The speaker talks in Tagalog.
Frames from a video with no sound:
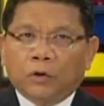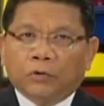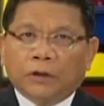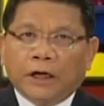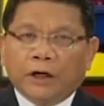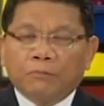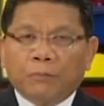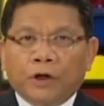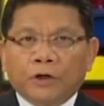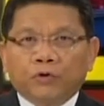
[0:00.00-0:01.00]
Nagkaroon
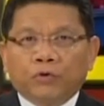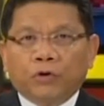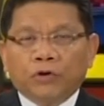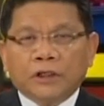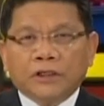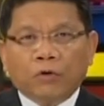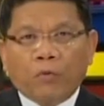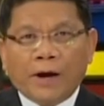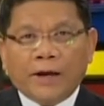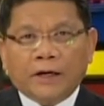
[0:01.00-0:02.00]
po ng sunog sa San
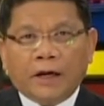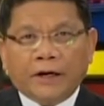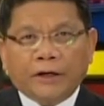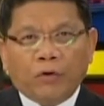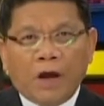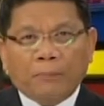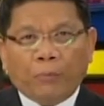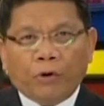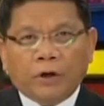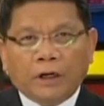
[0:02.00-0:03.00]
Juan ngayong
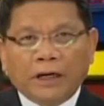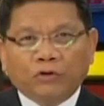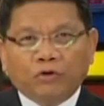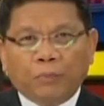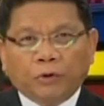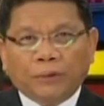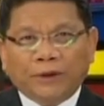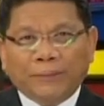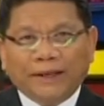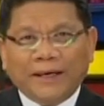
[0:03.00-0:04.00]
hapon. Natupok naman
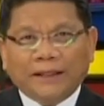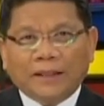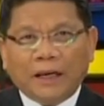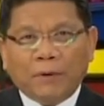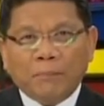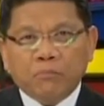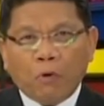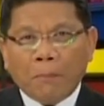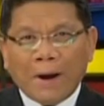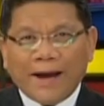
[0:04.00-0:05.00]
na mahigit 20
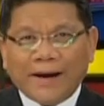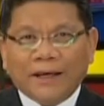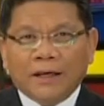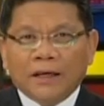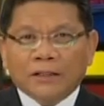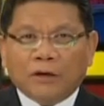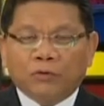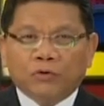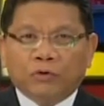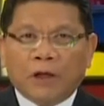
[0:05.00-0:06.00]
bahay sa
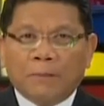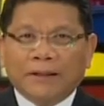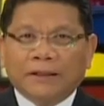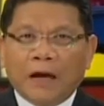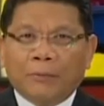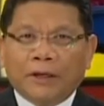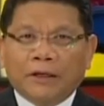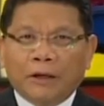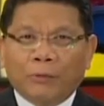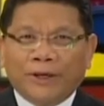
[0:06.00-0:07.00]
lungsod ng Mandawi,
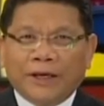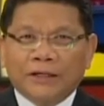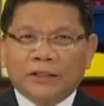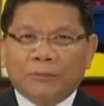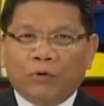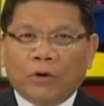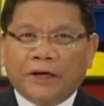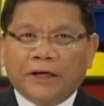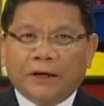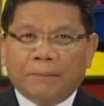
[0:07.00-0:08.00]
lalawigan ng Cebu
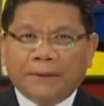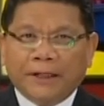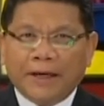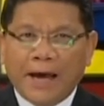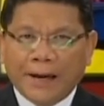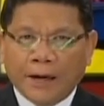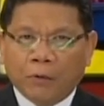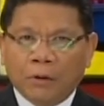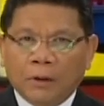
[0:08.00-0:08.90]
kaninang madaling araw.